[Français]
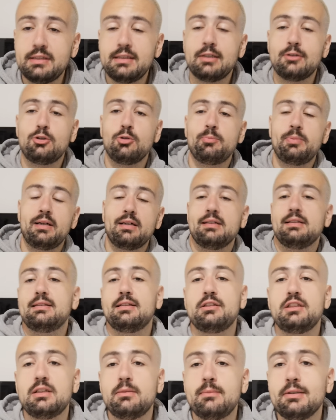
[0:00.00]
il n'y a qu'au Paris
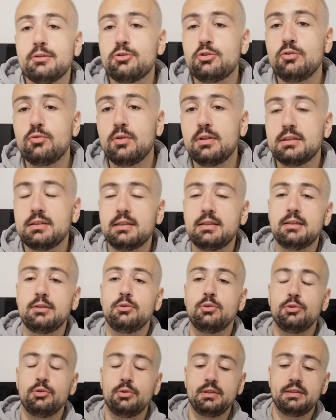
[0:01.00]
Saint-Germain que tu vois ça,
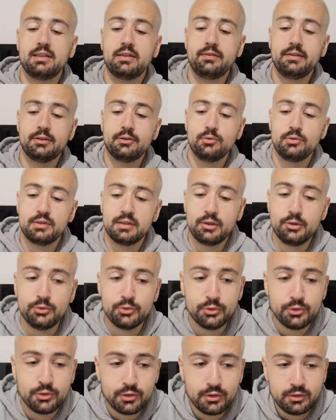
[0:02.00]
Nono est avec nous, salut
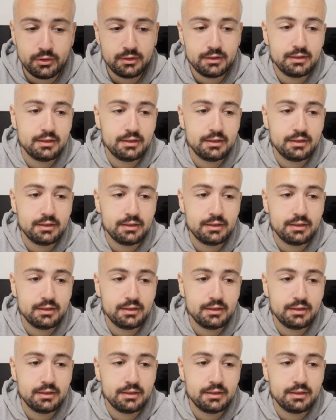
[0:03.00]
Nono.